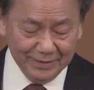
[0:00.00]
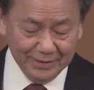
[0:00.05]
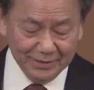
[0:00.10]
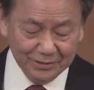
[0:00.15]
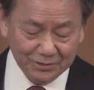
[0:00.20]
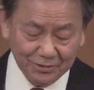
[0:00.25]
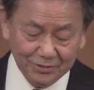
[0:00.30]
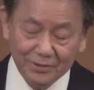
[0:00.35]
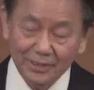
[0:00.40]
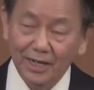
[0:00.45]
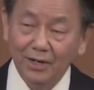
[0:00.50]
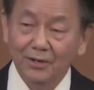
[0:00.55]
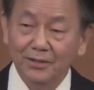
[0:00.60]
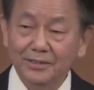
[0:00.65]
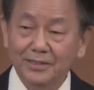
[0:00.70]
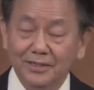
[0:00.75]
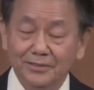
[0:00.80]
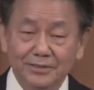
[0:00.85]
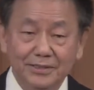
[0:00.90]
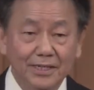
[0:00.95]
从老
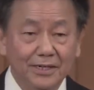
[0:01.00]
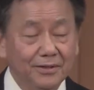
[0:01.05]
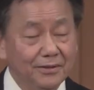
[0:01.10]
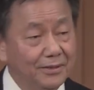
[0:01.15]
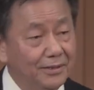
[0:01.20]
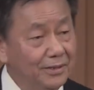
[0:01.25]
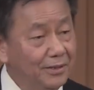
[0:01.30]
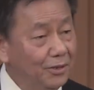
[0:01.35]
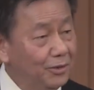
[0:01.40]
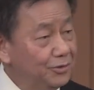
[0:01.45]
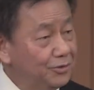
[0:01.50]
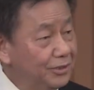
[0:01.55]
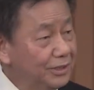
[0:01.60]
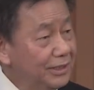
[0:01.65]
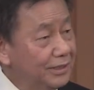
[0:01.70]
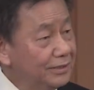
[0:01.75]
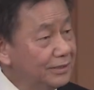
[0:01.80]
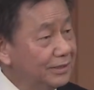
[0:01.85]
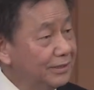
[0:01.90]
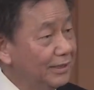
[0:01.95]
到少，我觉
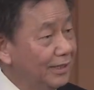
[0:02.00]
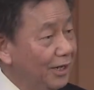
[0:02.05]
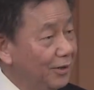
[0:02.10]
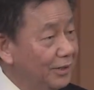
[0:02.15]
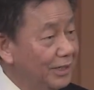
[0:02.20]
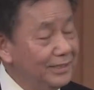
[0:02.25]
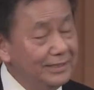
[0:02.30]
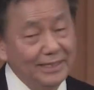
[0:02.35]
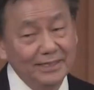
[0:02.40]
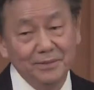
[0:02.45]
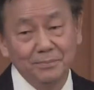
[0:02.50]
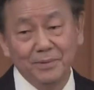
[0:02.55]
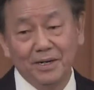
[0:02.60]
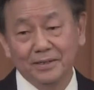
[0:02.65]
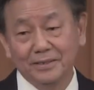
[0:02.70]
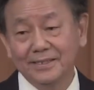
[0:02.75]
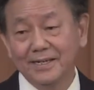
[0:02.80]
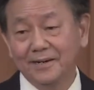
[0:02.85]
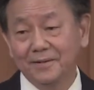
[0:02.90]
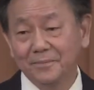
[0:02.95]
得是老人家的
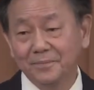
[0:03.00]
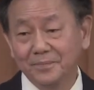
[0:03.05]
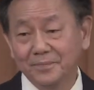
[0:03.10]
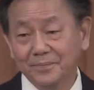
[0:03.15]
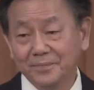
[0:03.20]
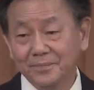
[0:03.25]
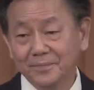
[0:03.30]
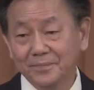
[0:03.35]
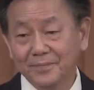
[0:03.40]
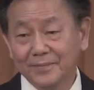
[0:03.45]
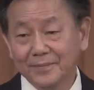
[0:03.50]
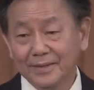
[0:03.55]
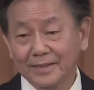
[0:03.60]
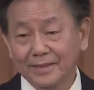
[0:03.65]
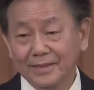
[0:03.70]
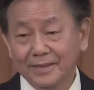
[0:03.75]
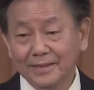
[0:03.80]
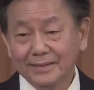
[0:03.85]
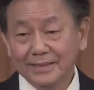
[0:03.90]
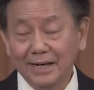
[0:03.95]
榜样，
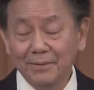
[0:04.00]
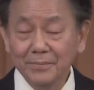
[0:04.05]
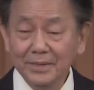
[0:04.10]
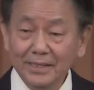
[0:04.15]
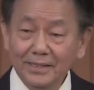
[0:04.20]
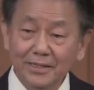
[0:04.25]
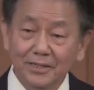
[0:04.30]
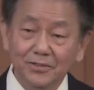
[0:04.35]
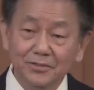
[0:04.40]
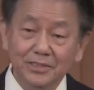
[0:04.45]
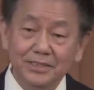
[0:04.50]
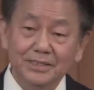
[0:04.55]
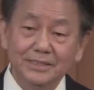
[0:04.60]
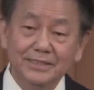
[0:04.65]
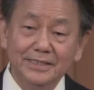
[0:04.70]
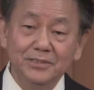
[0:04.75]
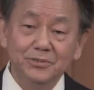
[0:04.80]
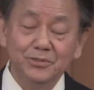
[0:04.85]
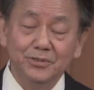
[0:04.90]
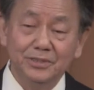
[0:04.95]
他们能够以
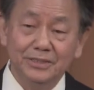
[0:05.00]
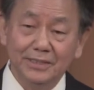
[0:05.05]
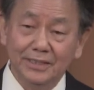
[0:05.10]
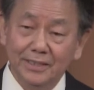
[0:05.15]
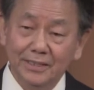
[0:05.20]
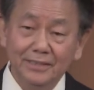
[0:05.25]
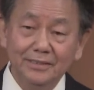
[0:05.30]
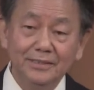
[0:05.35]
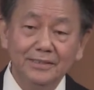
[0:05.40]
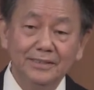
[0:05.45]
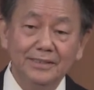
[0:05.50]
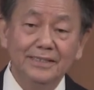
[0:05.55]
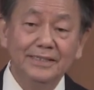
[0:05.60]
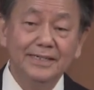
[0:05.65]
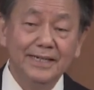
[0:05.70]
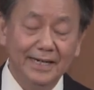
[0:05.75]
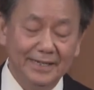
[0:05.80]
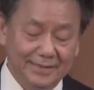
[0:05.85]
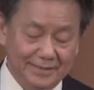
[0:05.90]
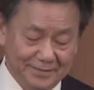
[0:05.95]
身作则
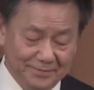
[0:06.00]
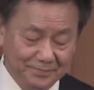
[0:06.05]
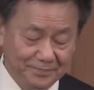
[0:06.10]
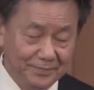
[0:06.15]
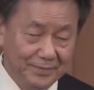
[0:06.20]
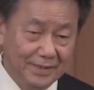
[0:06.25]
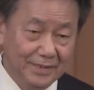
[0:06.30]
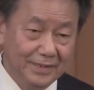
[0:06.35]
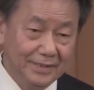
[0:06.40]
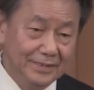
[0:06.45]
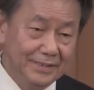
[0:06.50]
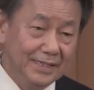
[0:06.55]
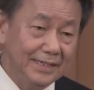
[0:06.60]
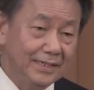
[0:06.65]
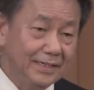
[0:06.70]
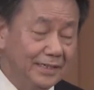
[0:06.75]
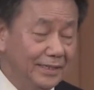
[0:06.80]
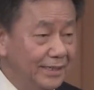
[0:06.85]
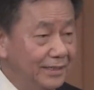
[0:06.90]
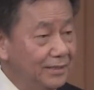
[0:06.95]
离开了，也
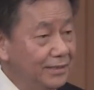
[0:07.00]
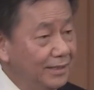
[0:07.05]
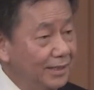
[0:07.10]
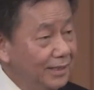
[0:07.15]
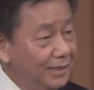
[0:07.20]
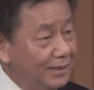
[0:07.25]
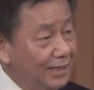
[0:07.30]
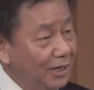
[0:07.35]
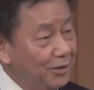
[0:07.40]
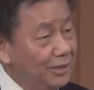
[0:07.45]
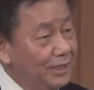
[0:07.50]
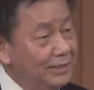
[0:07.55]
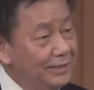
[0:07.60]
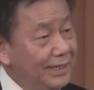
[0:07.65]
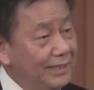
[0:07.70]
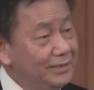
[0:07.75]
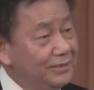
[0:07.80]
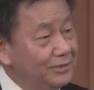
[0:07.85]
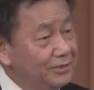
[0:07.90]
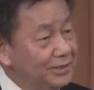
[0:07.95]
可能老人
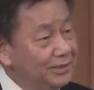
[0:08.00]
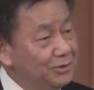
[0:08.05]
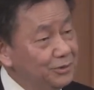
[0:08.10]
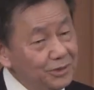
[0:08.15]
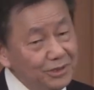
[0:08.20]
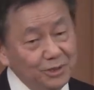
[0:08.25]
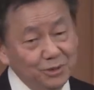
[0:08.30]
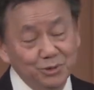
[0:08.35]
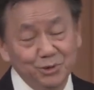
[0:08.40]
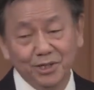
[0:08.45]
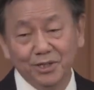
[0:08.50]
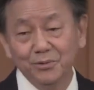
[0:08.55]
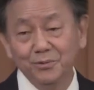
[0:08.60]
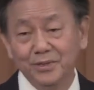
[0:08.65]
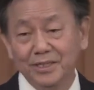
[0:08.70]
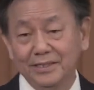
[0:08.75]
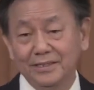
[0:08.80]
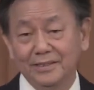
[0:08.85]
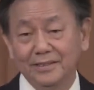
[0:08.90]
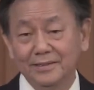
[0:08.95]
家就是最有权
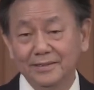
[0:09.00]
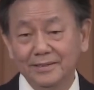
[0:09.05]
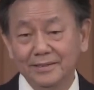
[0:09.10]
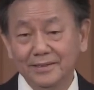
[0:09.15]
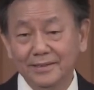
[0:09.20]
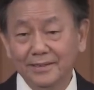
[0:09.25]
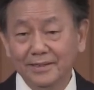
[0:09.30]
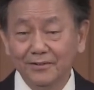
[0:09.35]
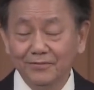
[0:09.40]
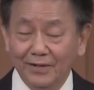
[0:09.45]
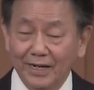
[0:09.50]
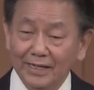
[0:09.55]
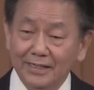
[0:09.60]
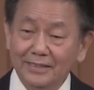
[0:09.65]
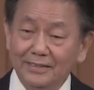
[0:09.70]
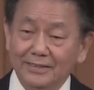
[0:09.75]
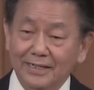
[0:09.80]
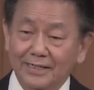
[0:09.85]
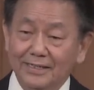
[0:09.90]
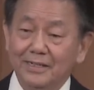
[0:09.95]
威的，法
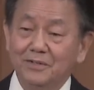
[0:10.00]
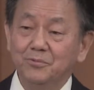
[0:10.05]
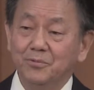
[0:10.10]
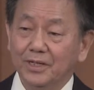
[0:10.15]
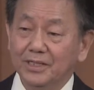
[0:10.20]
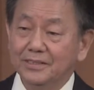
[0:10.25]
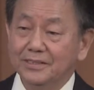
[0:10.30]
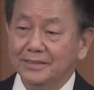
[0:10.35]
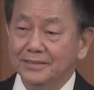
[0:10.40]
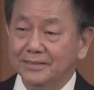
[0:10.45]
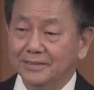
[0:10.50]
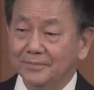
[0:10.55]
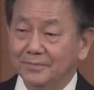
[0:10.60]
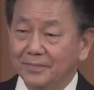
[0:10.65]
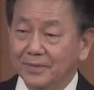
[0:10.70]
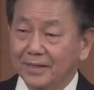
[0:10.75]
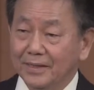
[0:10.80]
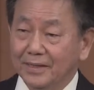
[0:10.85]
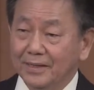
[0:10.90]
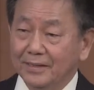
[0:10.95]
利赛人文士，
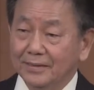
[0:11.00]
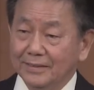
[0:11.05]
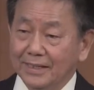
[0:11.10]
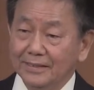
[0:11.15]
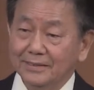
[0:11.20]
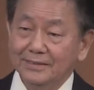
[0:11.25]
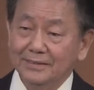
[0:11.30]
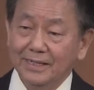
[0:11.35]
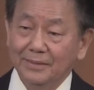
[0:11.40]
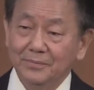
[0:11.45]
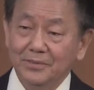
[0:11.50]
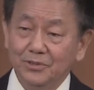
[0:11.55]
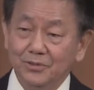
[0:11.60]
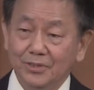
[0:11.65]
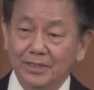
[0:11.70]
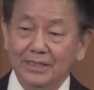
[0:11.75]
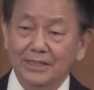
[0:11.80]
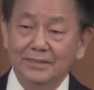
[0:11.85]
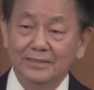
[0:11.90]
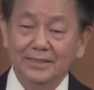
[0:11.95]
但是他们
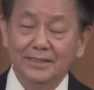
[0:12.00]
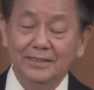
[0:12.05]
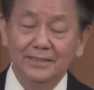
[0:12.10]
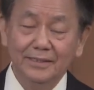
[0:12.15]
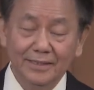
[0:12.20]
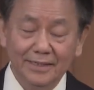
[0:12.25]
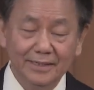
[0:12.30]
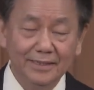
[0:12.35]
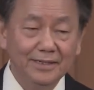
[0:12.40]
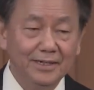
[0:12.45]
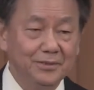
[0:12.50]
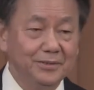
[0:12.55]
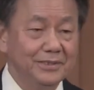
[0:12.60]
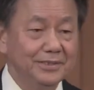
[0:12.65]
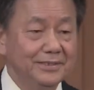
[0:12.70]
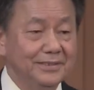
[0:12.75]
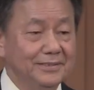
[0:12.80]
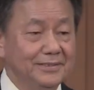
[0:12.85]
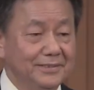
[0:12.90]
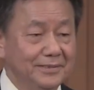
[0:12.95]
做了一件很好的
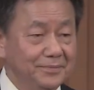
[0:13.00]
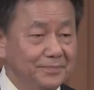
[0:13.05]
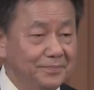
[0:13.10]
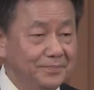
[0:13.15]
事情，